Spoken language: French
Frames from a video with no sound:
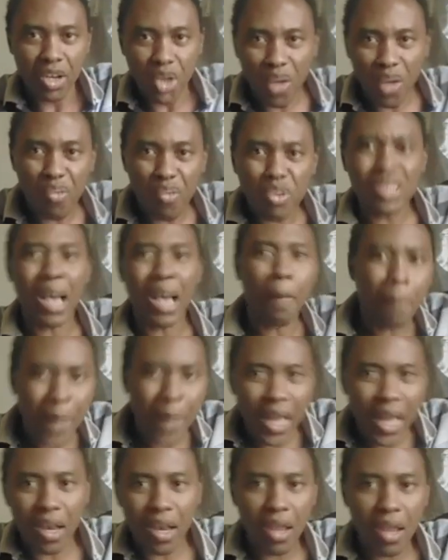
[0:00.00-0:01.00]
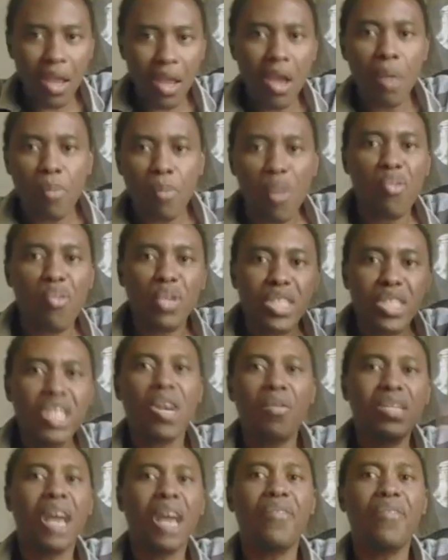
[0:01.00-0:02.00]
ne vous appelle pour vous dire
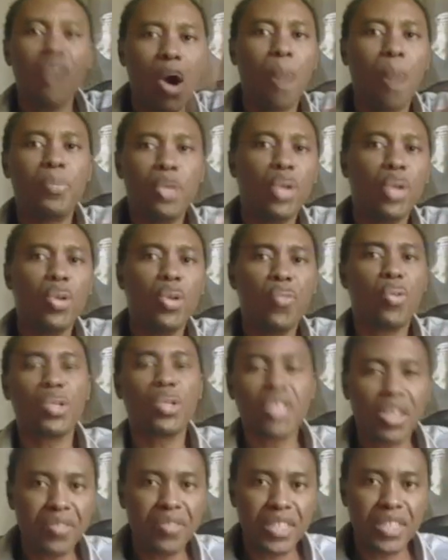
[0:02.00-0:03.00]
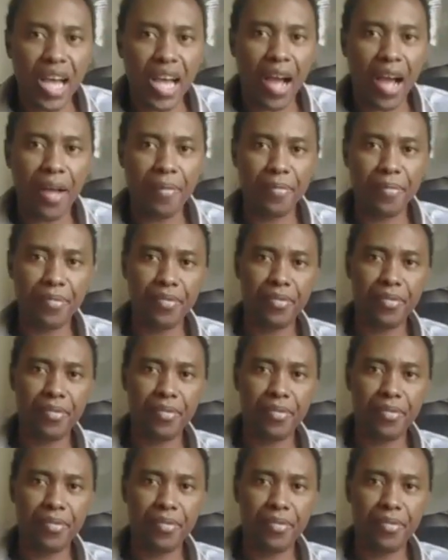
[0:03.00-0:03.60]
que vous avez obtenu votre visa.